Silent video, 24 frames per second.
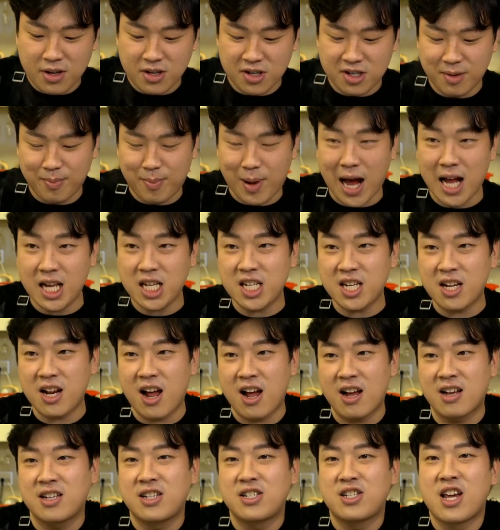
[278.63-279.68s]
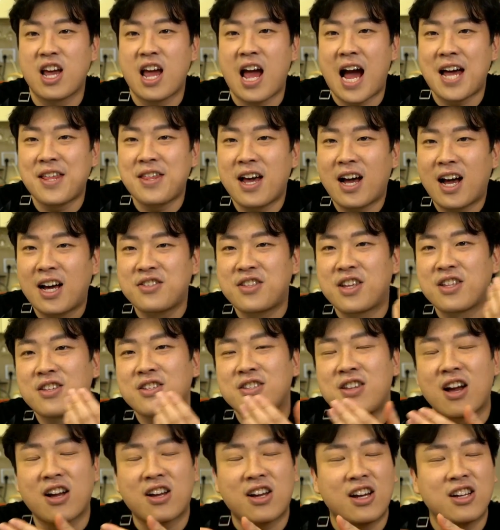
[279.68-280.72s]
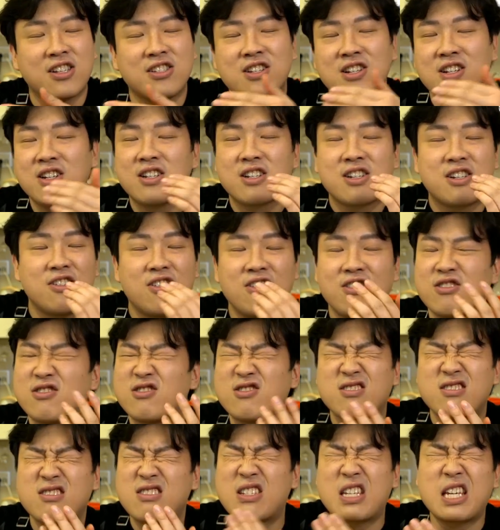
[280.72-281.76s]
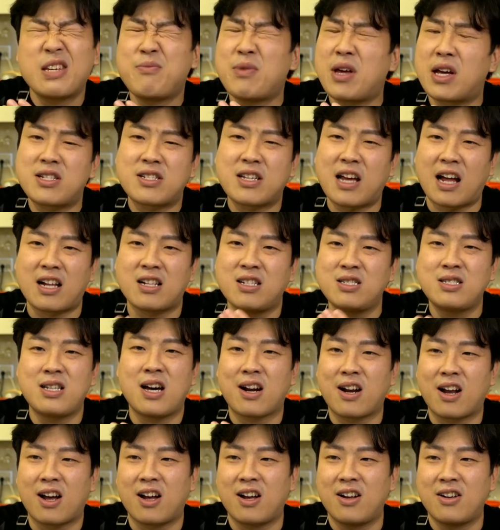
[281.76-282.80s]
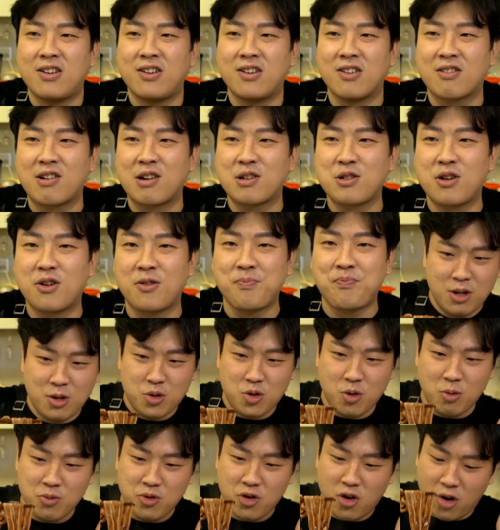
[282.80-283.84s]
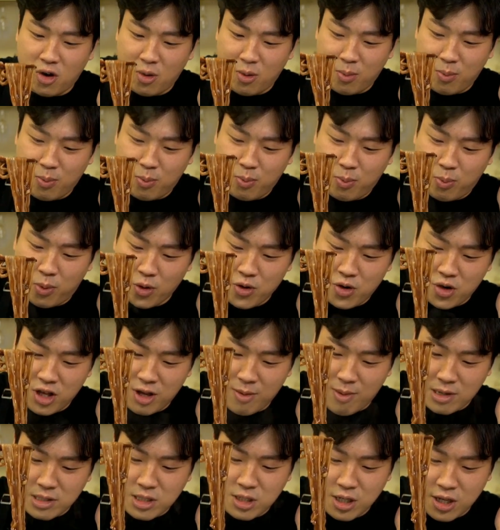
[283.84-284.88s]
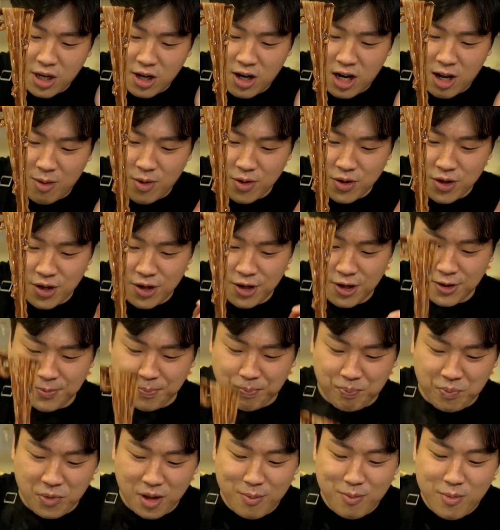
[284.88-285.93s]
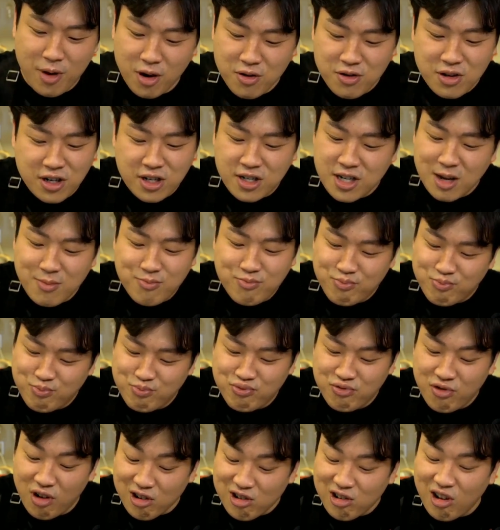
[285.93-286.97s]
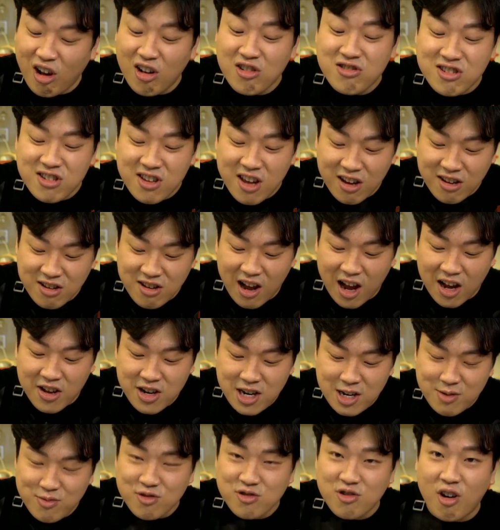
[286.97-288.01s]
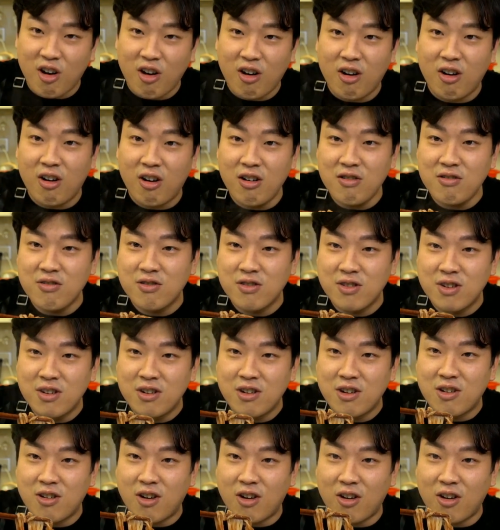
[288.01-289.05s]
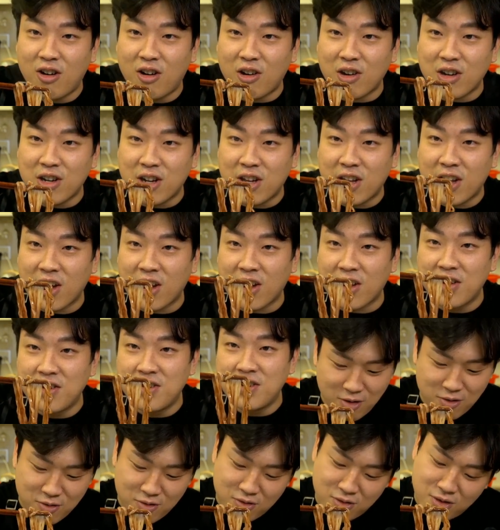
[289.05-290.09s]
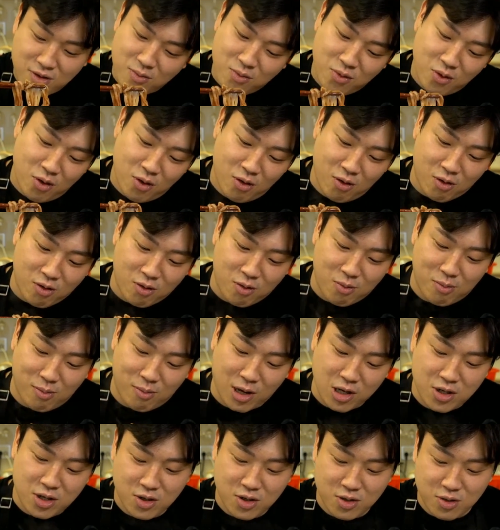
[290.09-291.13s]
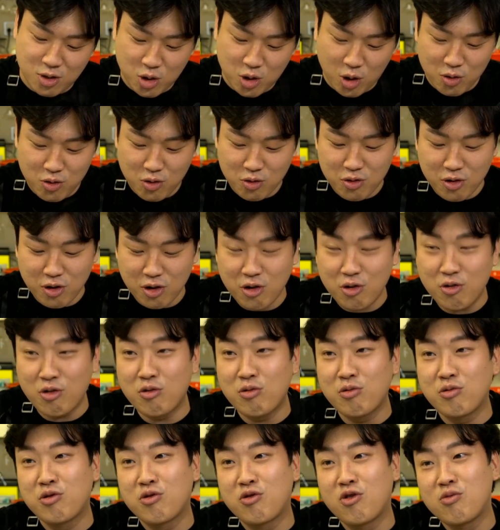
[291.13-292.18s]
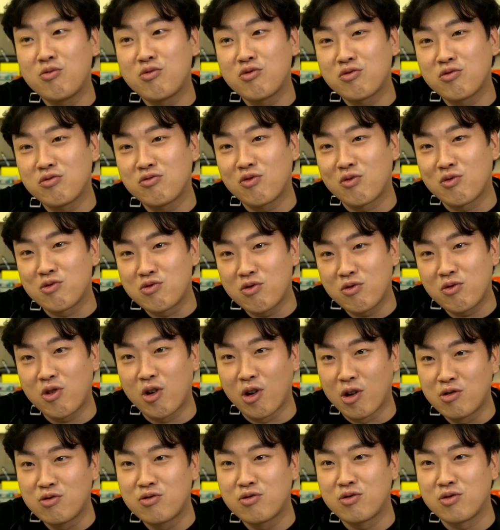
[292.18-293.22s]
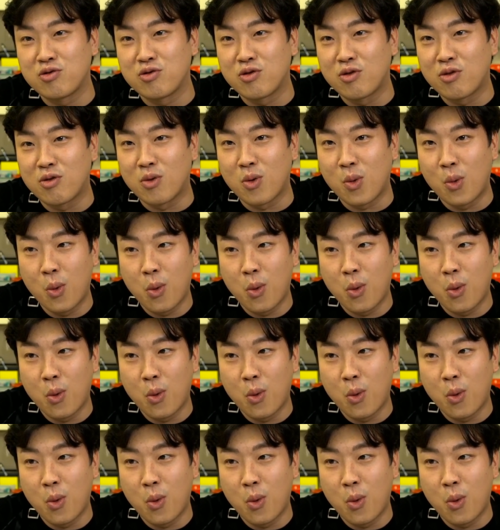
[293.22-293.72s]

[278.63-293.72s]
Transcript: 그 팥이랑 이제 하나가 되는 약간 그런 느낌이 아직 안 살아 어, 그래서 좀 더 본연의 맛을 느끼려면은 면은 그냥 불어 터지게 그냥 한 1분 더 어 이렇게 근데 뭐 맛있는데 천 원에 이거 이거면 완전 개이득이죠